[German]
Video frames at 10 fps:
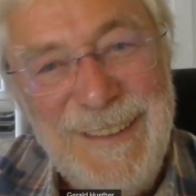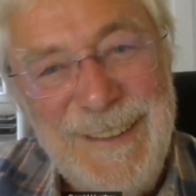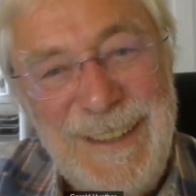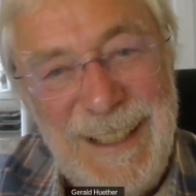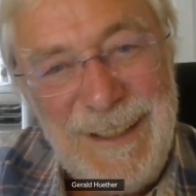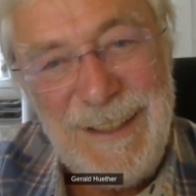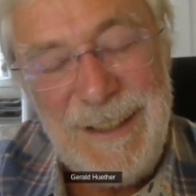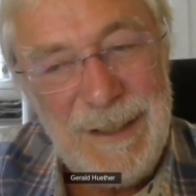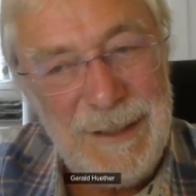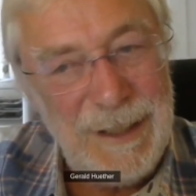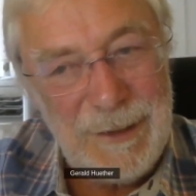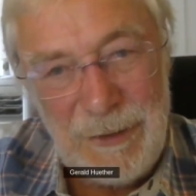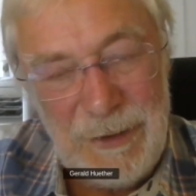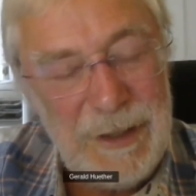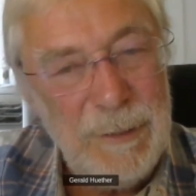Und derjenige, der
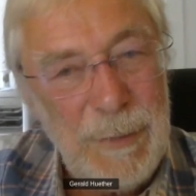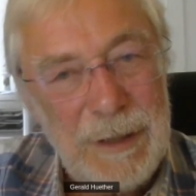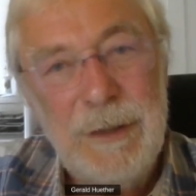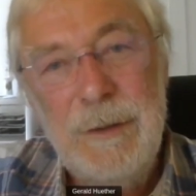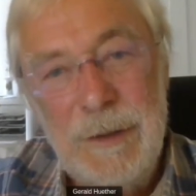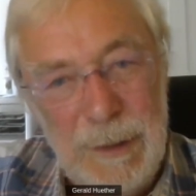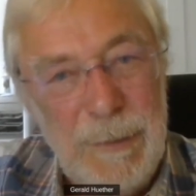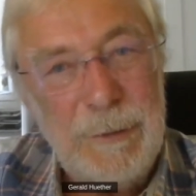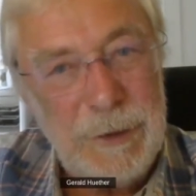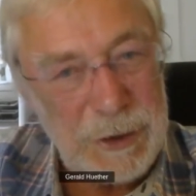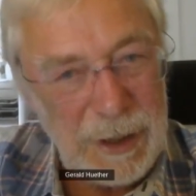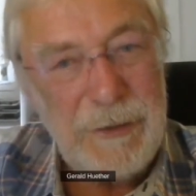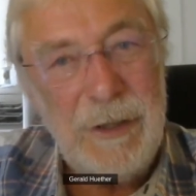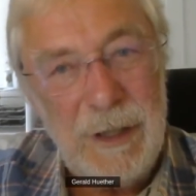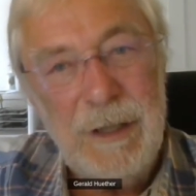das nie gemacht hat und immer auf der
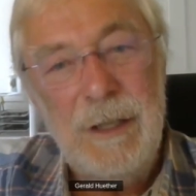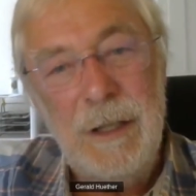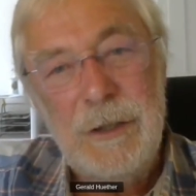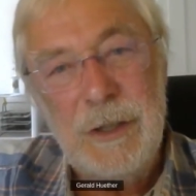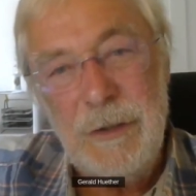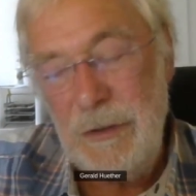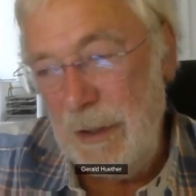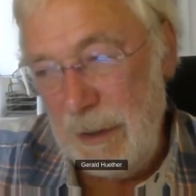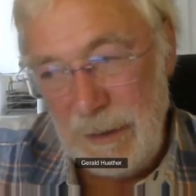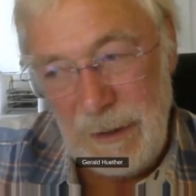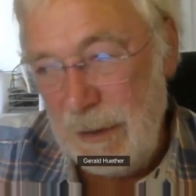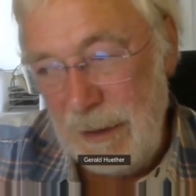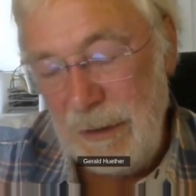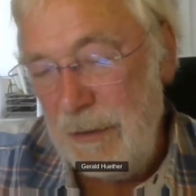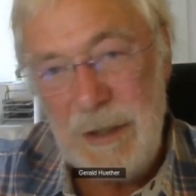Straße lang gelatscht ist, der kann
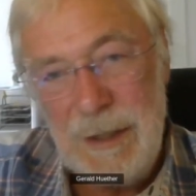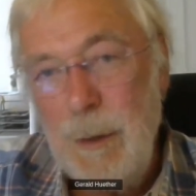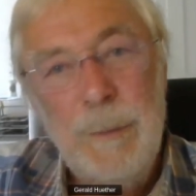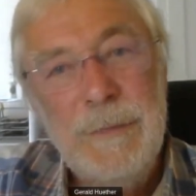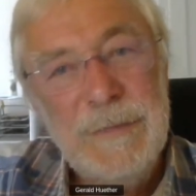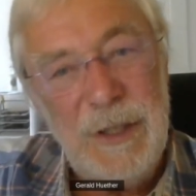das nicht glauben,